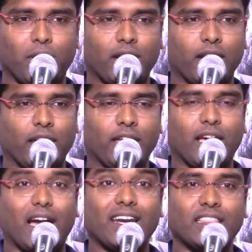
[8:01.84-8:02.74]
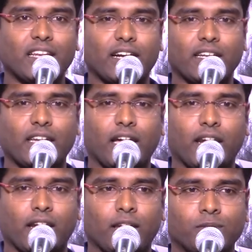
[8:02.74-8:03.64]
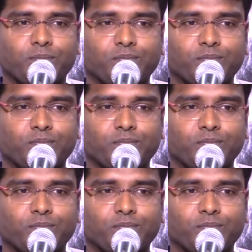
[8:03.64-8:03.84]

மக்களை அணி திரட்டுகிறார்கள்